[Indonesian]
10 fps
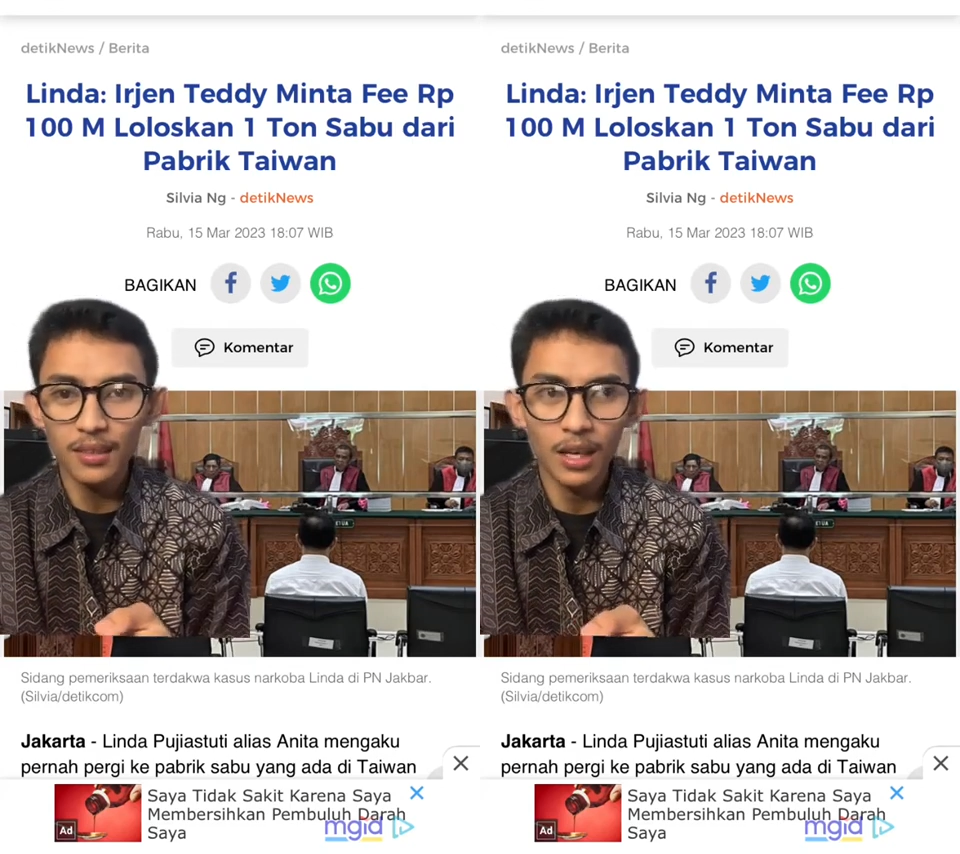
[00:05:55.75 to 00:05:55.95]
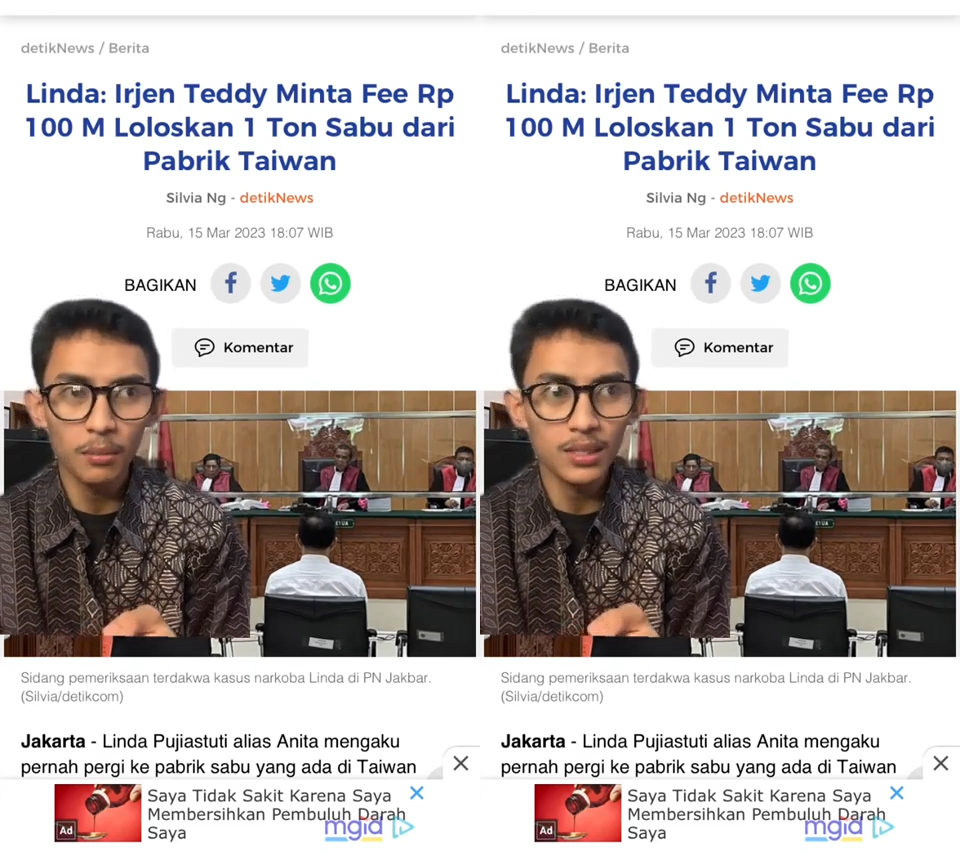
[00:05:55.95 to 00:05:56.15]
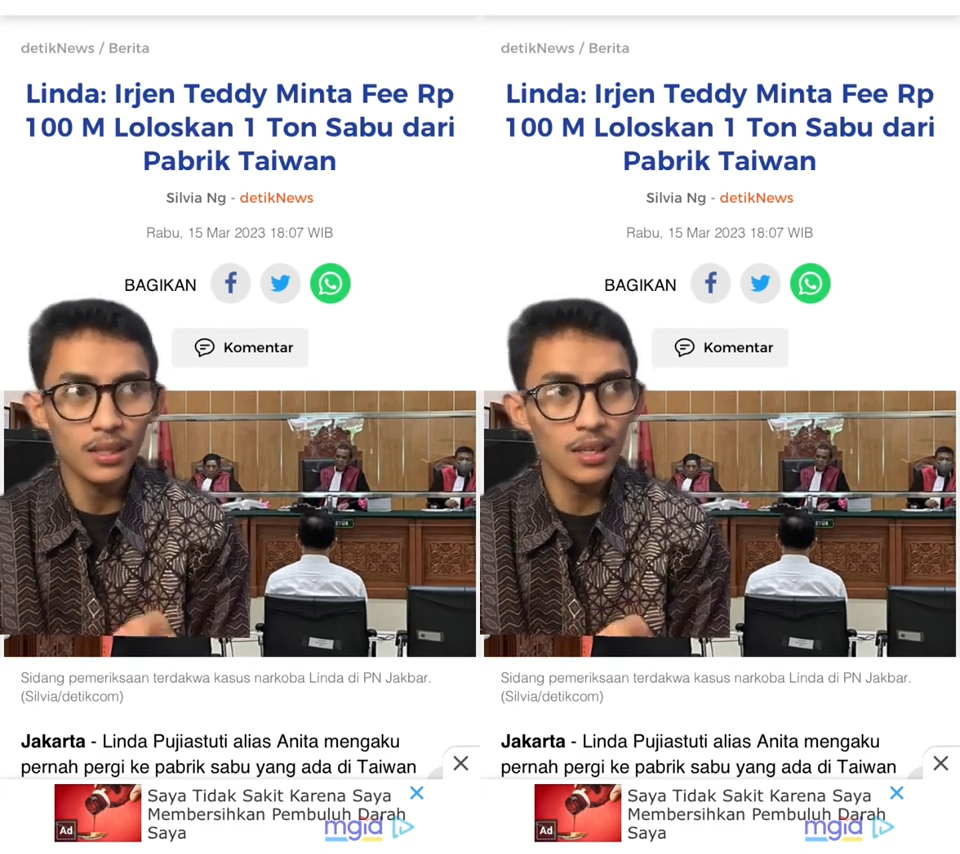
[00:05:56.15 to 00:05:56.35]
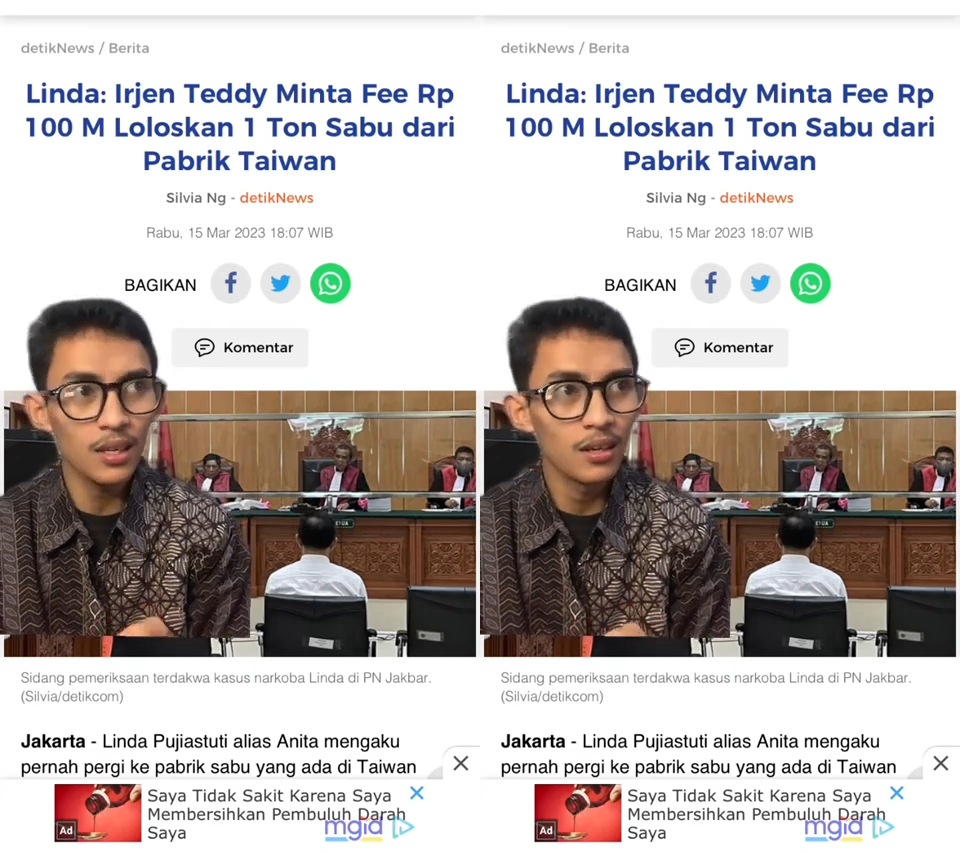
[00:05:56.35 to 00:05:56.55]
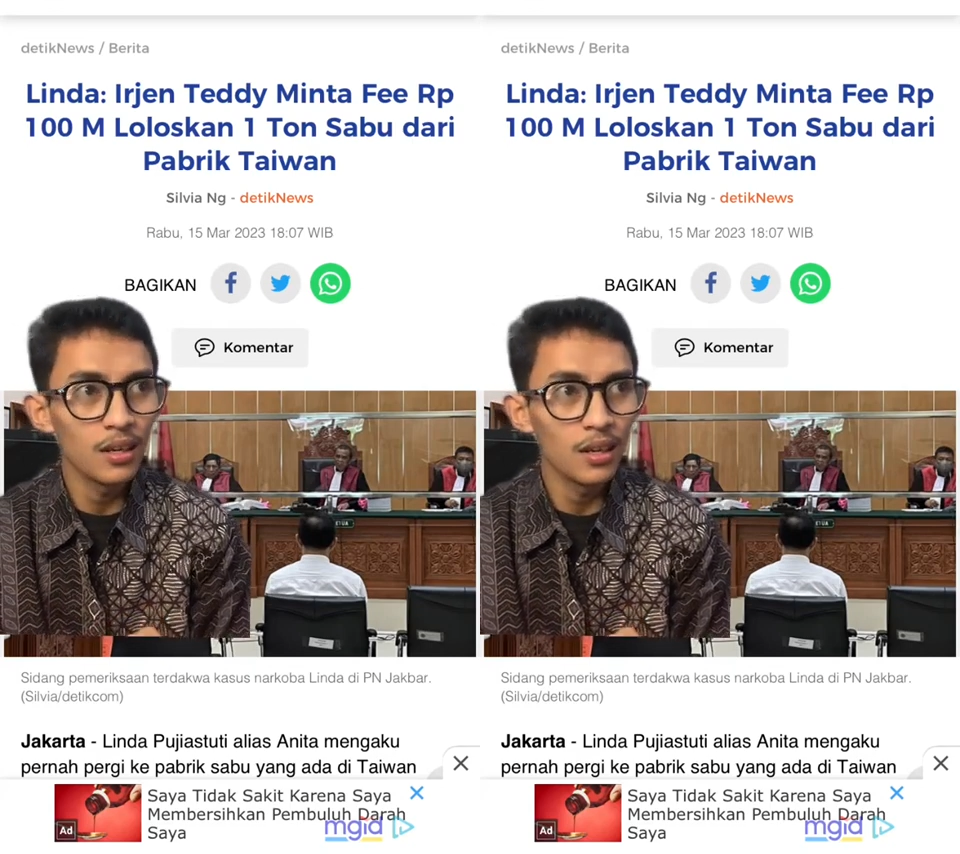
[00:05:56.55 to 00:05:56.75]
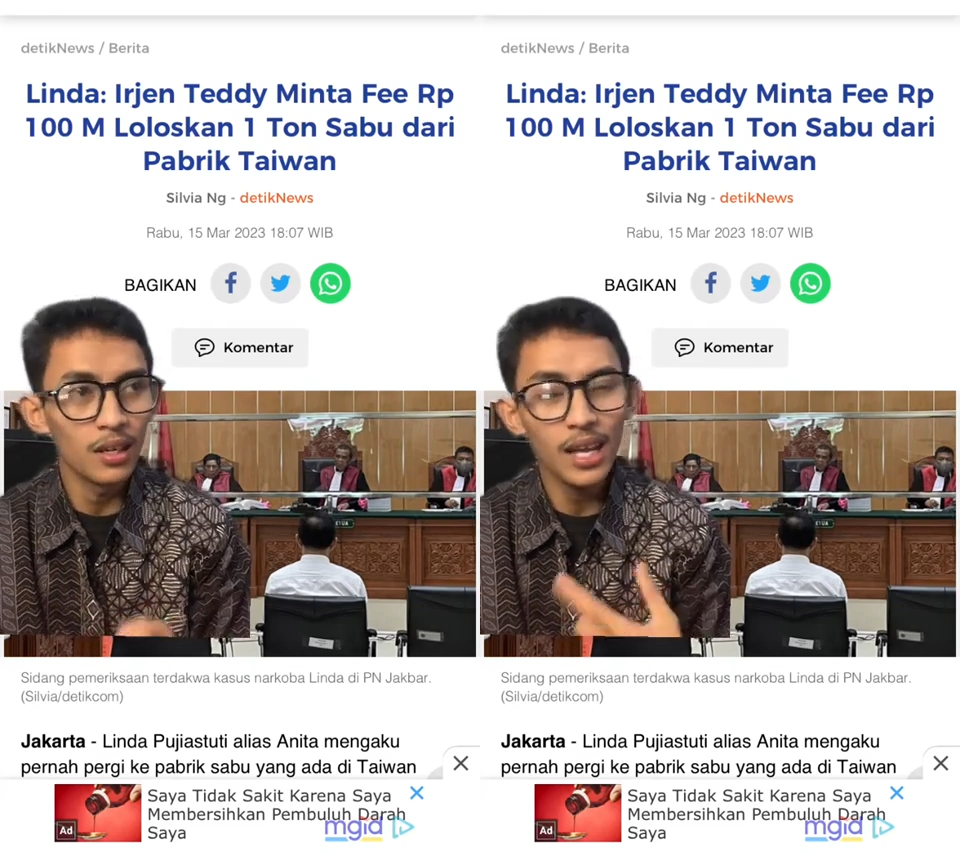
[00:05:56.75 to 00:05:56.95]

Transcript: yang misalnya uh,